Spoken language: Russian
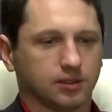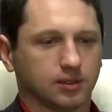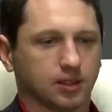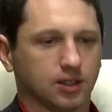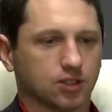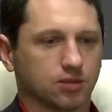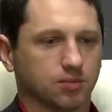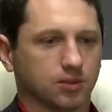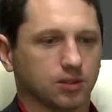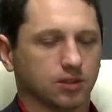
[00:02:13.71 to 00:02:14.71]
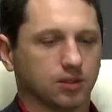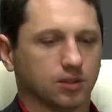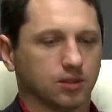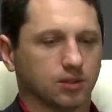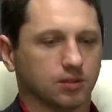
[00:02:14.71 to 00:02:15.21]
скажем,
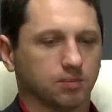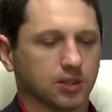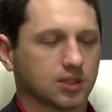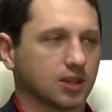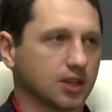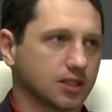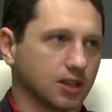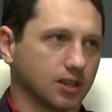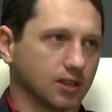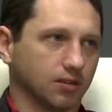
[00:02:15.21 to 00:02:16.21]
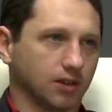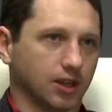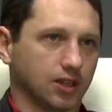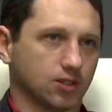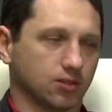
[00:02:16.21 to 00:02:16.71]
э, подсказка от
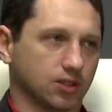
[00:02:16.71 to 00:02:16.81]
товарища,